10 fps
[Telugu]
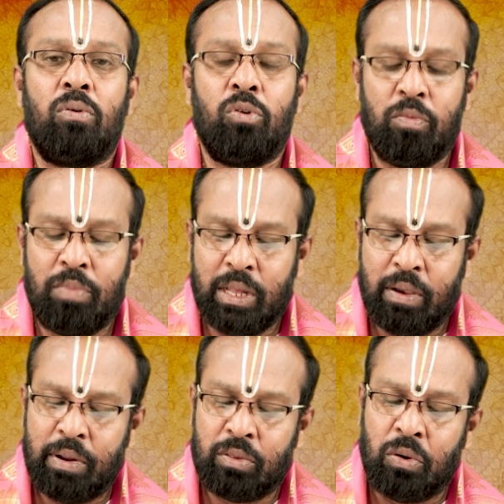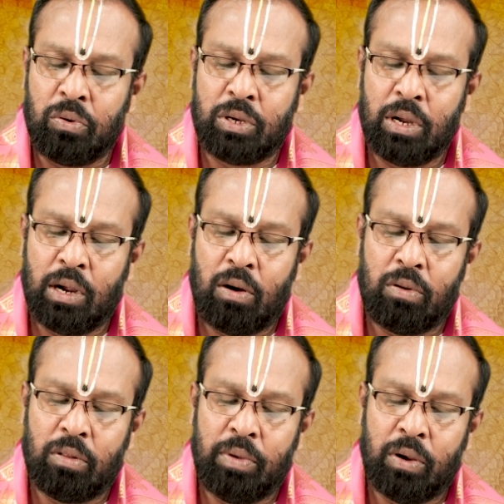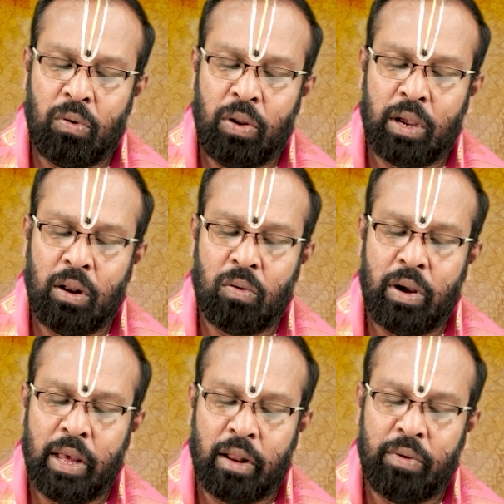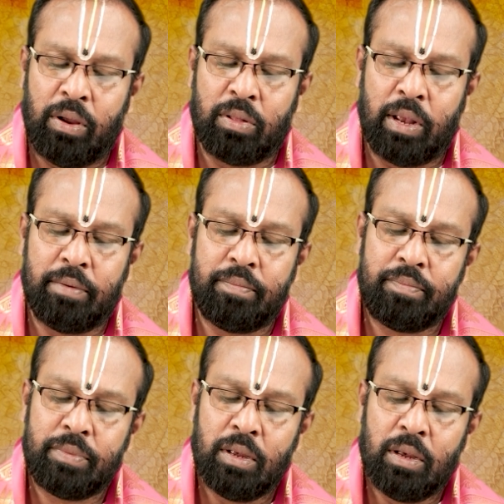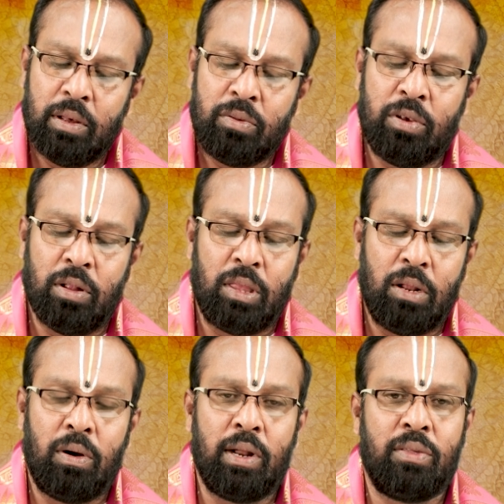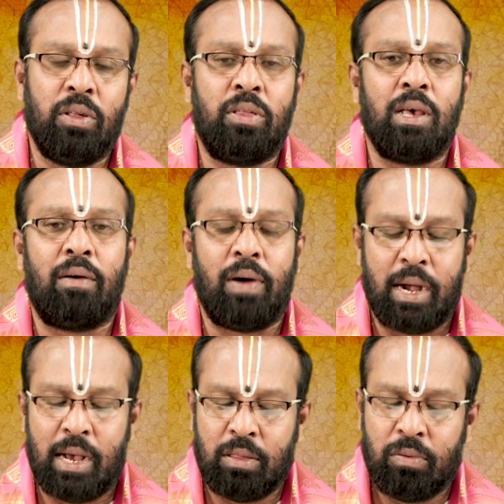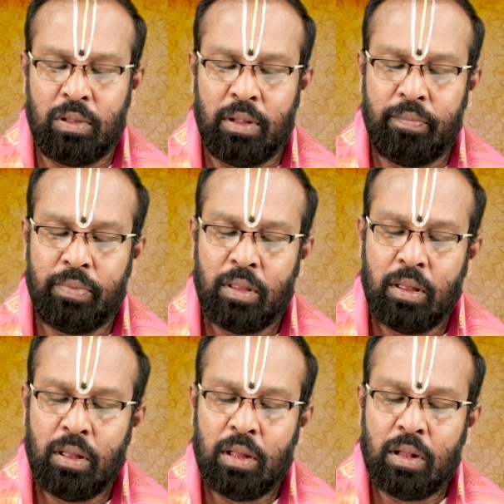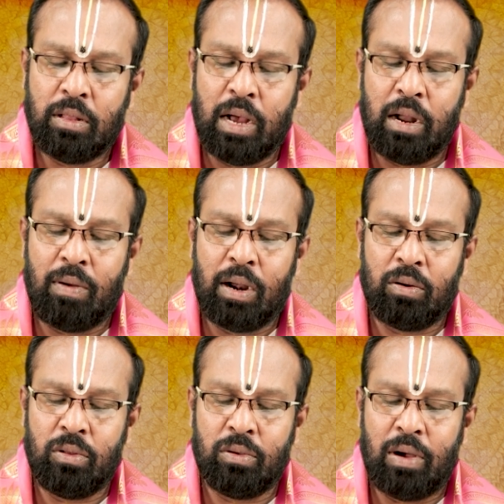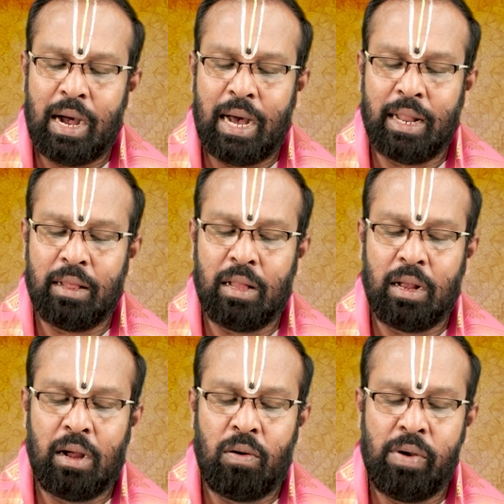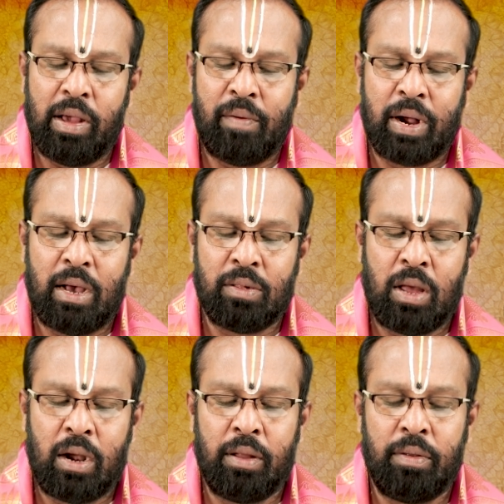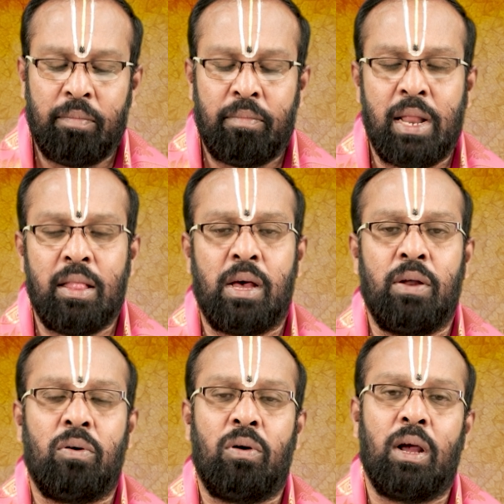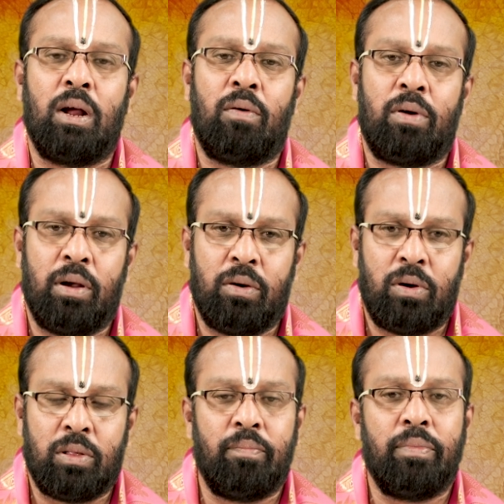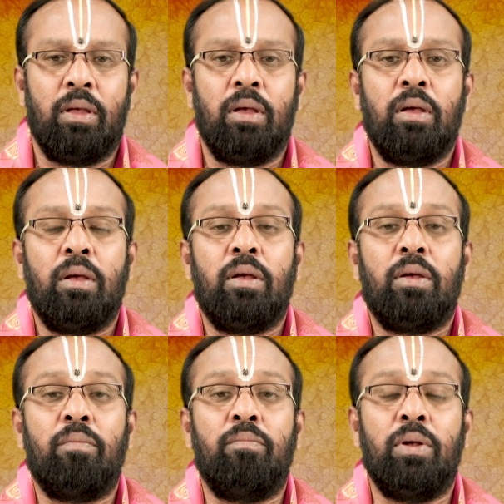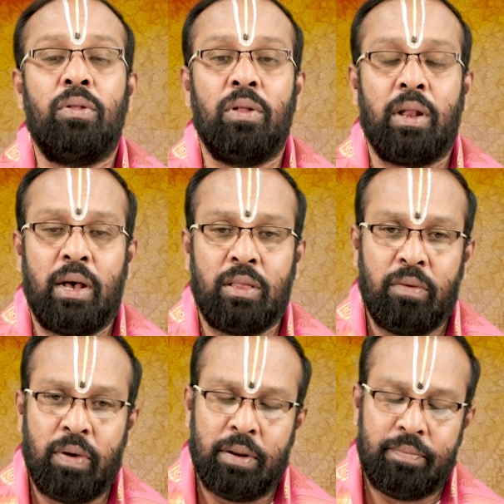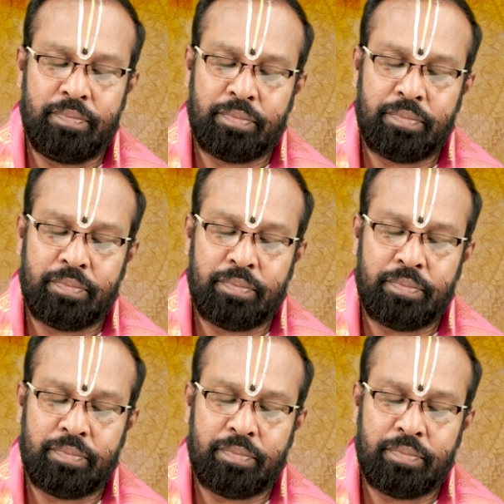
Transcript: కుటుంబ జీవనం సౌఖ్యంగా ఉంటుంది మీ కోరికలు కొన్ని నెరవేరుతాయి శత్రువులు నశించే అవకాశం ఉంది దానివల్ల కొంచెం ఆనందంగా ఉండే అవకాశాలు ఉన్నాయి మరింత అనుకూలంగా ఉండడం కోసం మిథున రాశి వారు